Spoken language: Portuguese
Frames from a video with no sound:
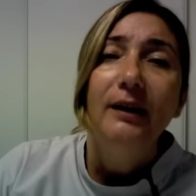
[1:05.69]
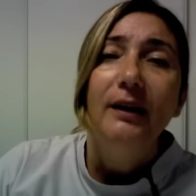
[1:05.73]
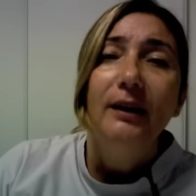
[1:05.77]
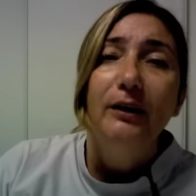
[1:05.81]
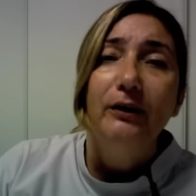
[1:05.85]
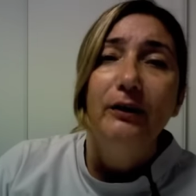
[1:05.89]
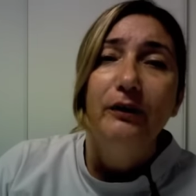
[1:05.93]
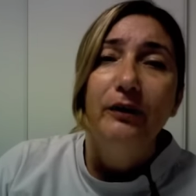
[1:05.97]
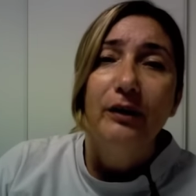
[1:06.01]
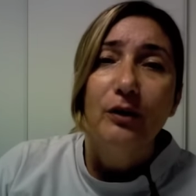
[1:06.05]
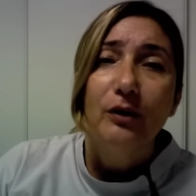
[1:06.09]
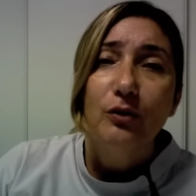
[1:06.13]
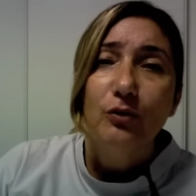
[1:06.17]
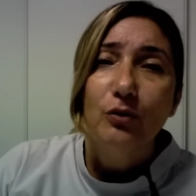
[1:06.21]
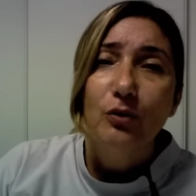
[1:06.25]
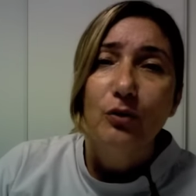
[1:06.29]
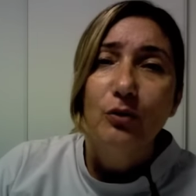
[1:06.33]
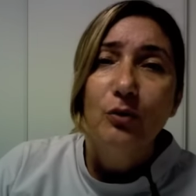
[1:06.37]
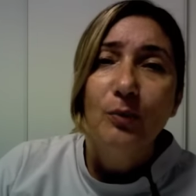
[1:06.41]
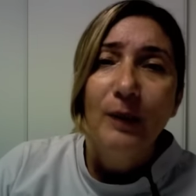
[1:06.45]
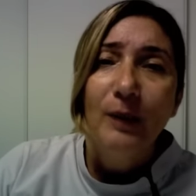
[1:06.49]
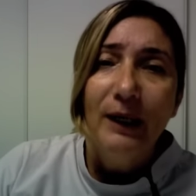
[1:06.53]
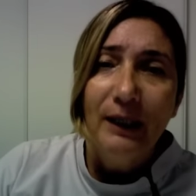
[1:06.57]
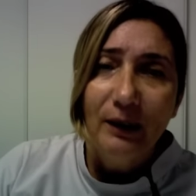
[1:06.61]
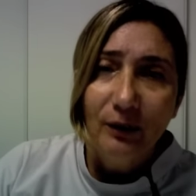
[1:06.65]
Viajou com o
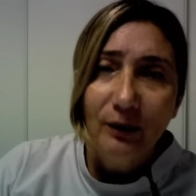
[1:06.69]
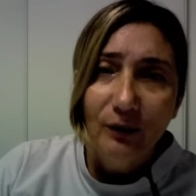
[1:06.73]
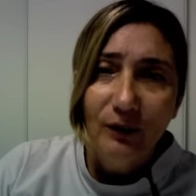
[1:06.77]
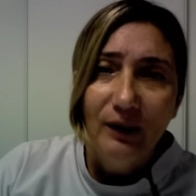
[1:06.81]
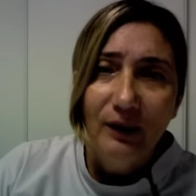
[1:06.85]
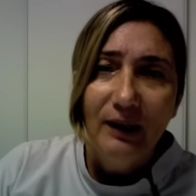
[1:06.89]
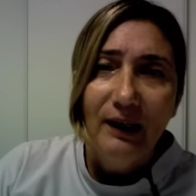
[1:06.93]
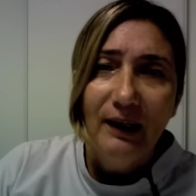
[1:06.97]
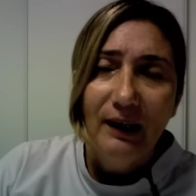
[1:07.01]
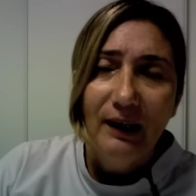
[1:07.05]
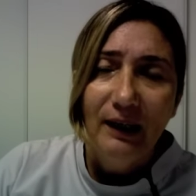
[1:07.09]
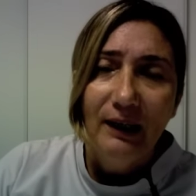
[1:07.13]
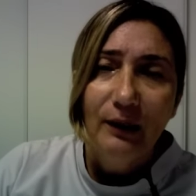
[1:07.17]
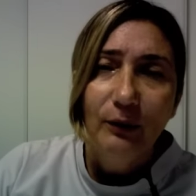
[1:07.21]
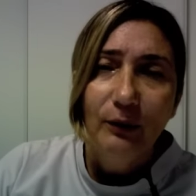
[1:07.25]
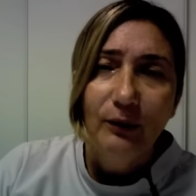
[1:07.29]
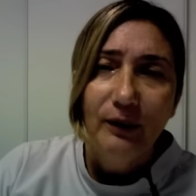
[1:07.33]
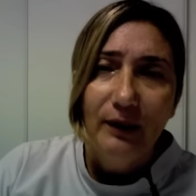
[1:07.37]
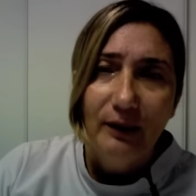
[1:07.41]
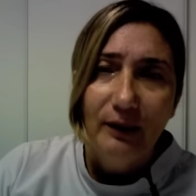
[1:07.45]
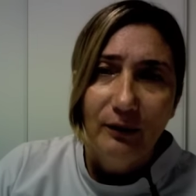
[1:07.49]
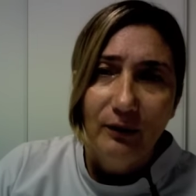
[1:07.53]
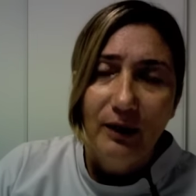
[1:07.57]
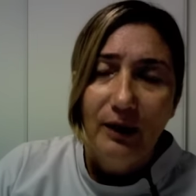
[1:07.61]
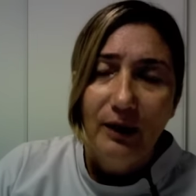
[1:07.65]
marido dela, o
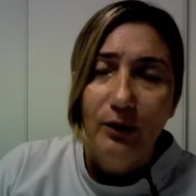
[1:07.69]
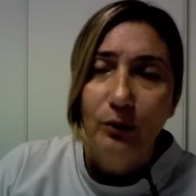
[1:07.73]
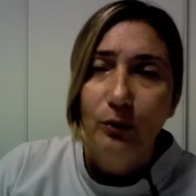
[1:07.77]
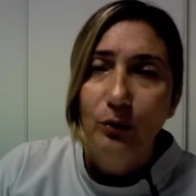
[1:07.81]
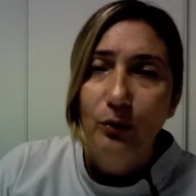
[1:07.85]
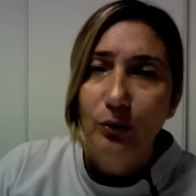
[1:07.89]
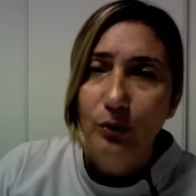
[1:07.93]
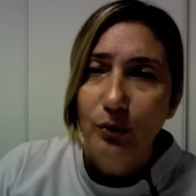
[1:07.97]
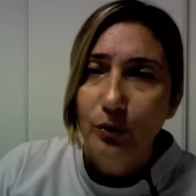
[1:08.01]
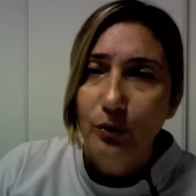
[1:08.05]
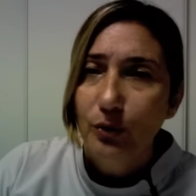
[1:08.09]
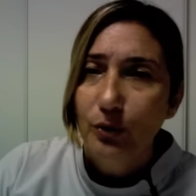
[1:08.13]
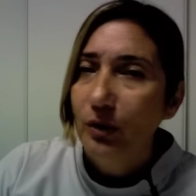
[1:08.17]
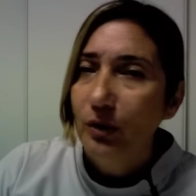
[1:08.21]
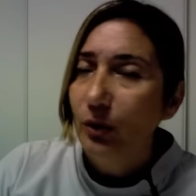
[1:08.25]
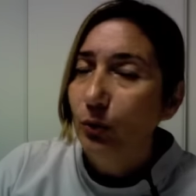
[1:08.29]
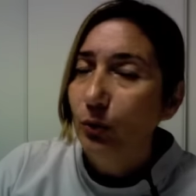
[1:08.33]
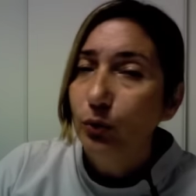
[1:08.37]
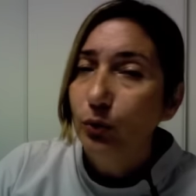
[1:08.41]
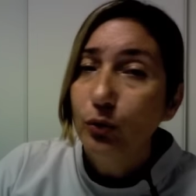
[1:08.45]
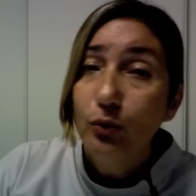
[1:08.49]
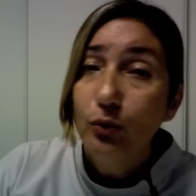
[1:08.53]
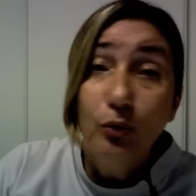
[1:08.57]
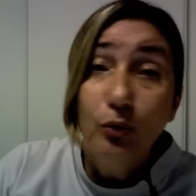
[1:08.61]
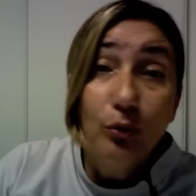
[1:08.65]
Teco Cardoso, que é um
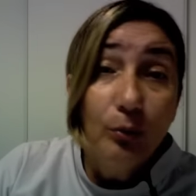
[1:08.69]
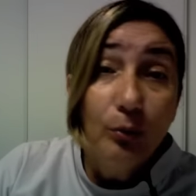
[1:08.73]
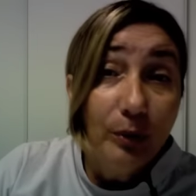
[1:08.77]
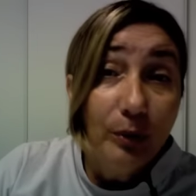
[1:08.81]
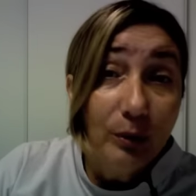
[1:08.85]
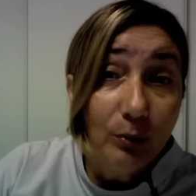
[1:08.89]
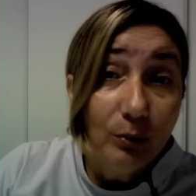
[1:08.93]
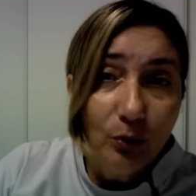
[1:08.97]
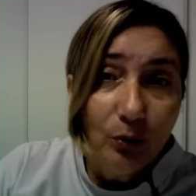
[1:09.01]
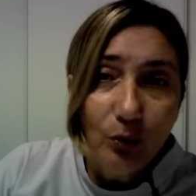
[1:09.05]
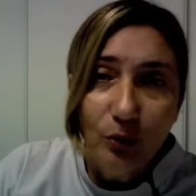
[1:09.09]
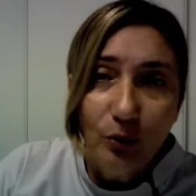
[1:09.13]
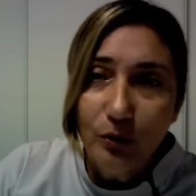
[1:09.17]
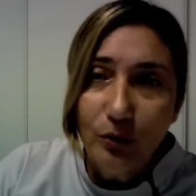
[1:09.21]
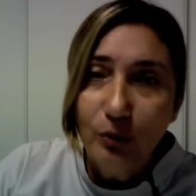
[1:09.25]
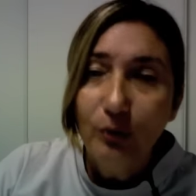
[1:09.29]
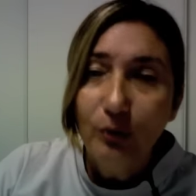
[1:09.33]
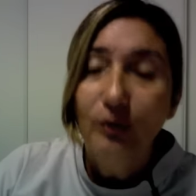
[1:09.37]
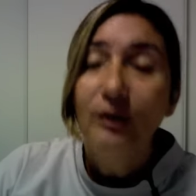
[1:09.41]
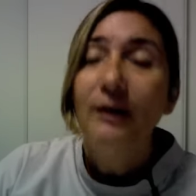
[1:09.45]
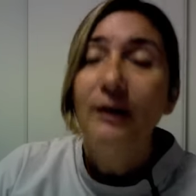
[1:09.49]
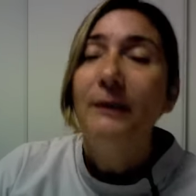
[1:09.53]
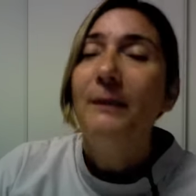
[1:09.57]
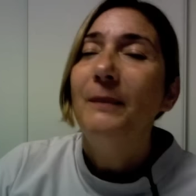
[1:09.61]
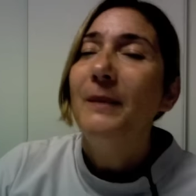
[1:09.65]
super músico,
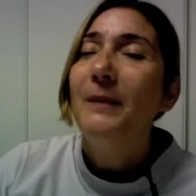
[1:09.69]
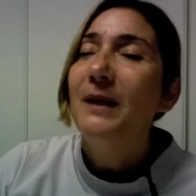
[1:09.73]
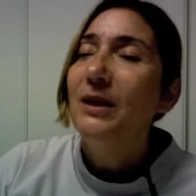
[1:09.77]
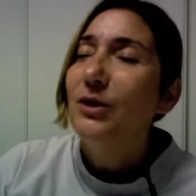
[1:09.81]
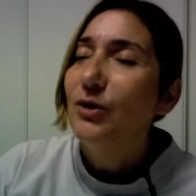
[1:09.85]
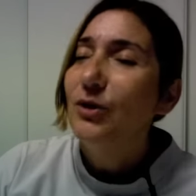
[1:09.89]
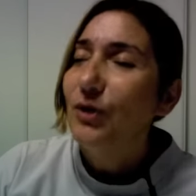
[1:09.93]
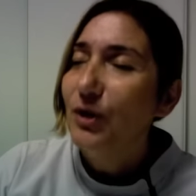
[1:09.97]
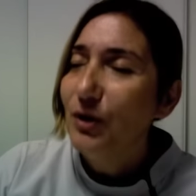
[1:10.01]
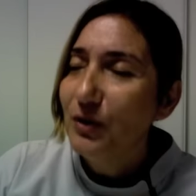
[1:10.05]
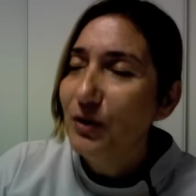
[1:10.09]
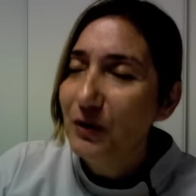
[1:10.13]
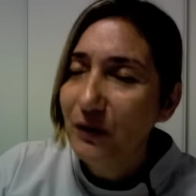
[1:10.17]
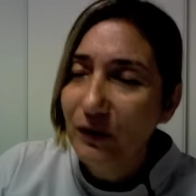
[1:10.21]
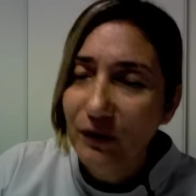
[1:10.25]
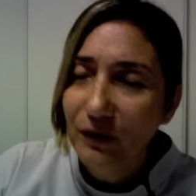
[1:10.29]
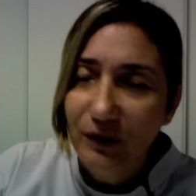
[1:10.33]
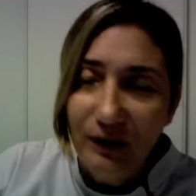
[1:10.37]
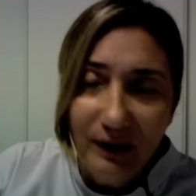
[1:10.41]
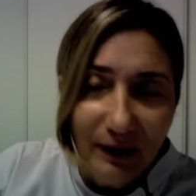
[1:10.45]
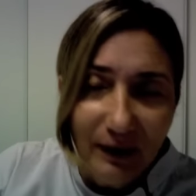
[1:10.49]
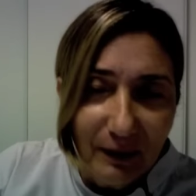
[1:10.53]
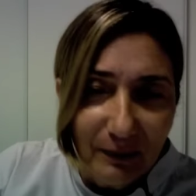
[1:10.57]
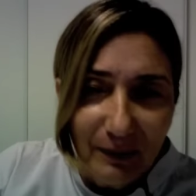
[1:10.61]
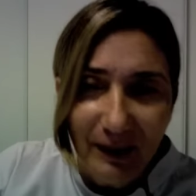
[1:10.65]
também gente
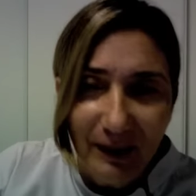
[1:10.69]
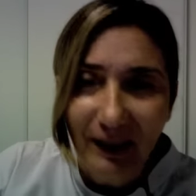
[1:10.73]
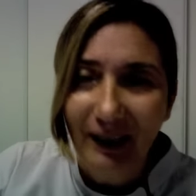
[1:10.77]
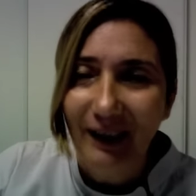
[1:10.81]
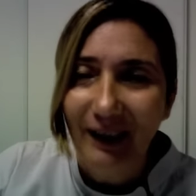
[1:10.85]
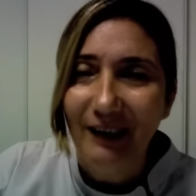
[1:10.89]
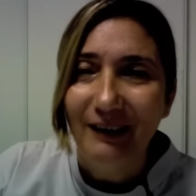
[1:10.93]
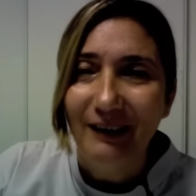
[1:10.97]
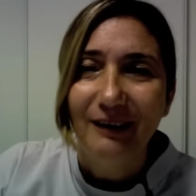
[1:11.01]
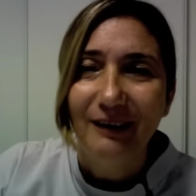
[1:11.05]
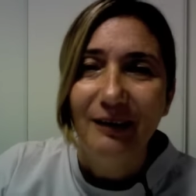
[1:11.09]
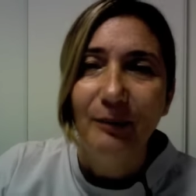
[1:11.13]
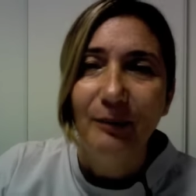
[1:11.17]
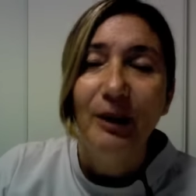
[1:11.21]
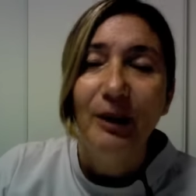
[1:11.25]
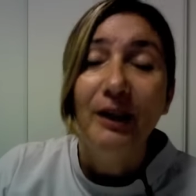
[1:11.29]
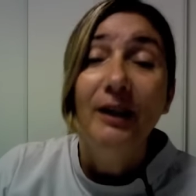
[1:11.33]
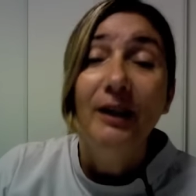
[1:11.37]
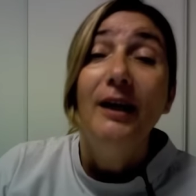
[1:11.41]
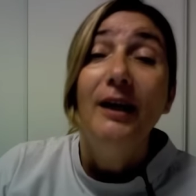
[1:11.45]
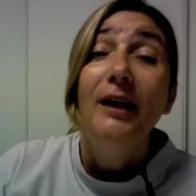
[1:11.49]
fina pra caramba,